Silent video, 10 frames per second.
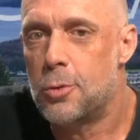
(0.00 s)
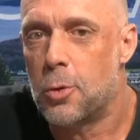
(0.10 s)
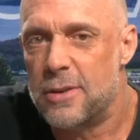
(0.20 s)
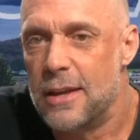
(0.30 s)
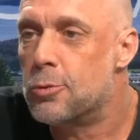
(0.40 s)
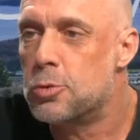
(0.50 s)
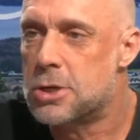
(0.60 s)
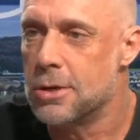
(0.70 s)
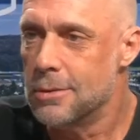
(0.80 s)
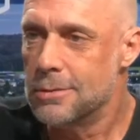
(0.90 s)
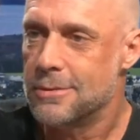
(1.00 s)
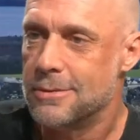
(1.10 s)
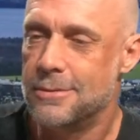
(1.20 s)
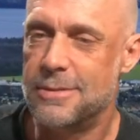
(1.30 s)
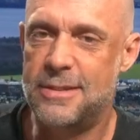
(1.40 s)
côté touchant,
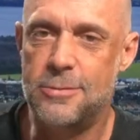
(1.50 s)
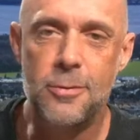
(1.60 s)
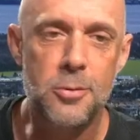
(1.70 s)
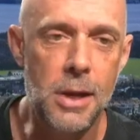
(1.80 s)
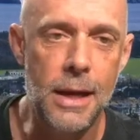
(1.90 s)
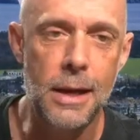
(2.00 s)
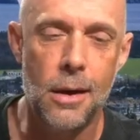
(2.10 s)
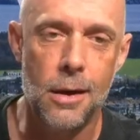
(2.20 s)
si vous voulez.